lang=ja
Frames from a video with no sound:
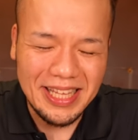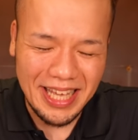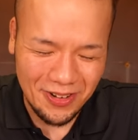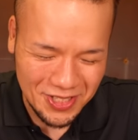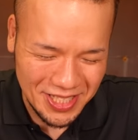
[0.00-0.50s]

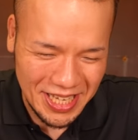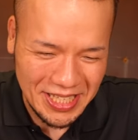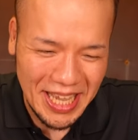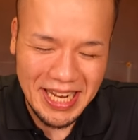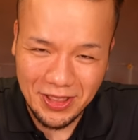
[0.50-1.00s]
楽しんでい
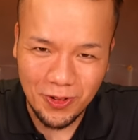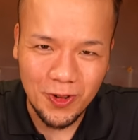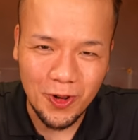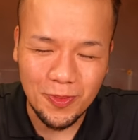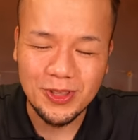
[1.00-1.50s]
きたいなと
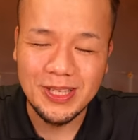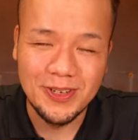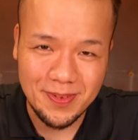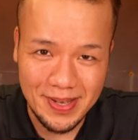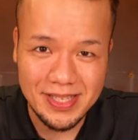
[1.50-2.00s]
思って
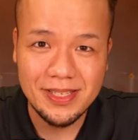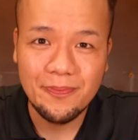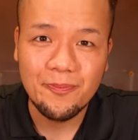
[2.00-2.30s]
おります。